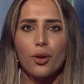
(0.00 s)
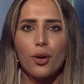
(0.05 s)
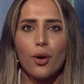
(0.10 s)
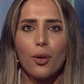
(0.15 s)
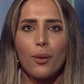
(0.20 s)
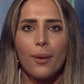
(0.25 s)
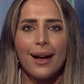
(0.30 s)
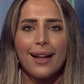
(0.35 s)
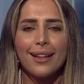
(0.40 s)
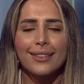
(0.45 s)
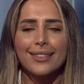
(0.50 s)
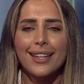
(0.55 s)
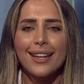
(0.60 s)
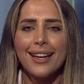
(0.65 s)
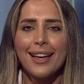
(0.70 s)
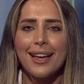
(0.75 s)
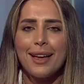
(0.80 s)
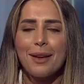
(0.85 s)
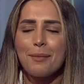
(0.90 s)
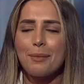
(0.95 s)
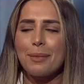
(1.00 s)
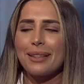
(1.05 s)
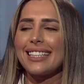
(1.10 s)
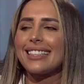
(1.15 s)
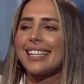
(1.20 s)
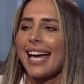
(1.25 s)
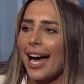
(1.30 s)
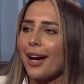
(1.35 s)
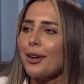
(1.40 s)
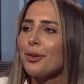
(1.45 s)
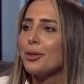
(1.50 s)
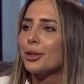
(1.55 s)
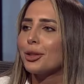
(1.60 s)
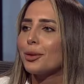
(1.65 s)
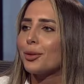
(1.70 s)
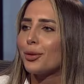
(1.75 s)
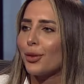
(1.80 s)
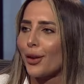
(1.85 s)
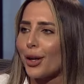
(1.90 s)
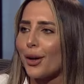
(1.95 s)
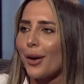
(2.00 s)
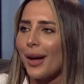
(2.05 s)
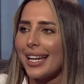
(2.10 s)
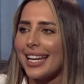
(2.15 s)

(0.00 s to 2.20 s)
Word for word: اللي هو بتضحكوا وانتوا بتتفرجوا آه.